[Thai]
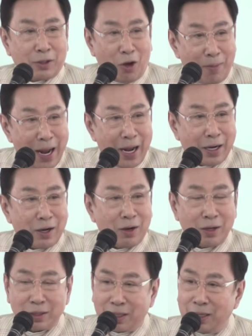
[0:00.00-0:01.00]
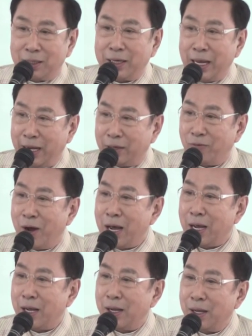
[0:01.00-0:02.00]
ต่อมาก็เกิดเหตุว่า
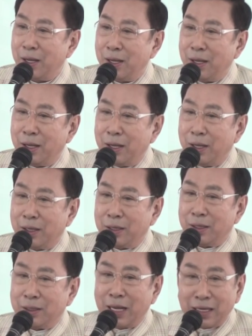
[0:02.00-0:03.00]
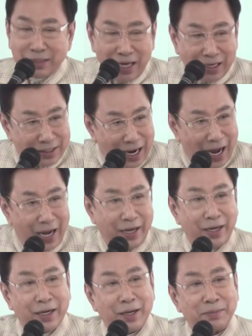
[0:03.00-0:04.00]
ท่านชาติชาย
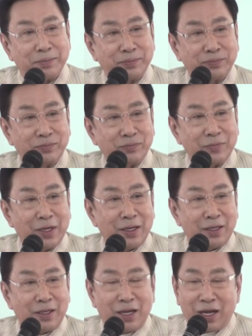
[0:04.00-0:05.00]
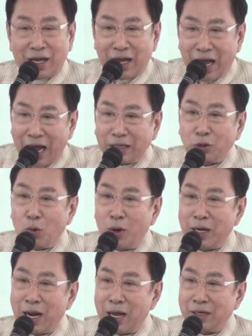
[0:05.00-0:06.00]
นะครับหาตัว
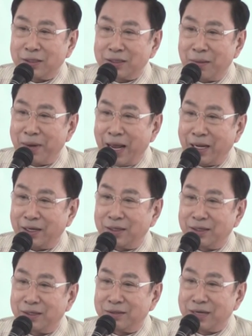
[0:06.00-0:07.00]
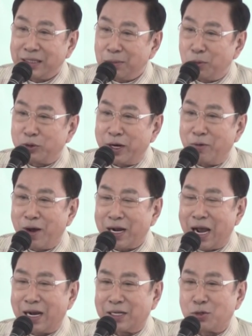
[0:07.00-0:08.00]
ตำแหน่งรัฐมนตรีว่า
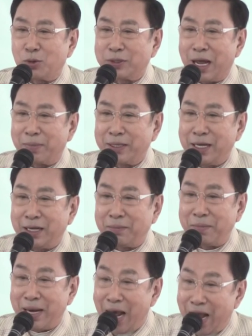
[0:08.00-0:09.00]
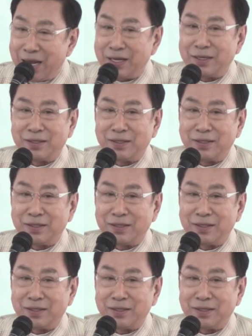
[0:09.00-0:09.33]
การกระทรวงต่างประเทศไม่ได้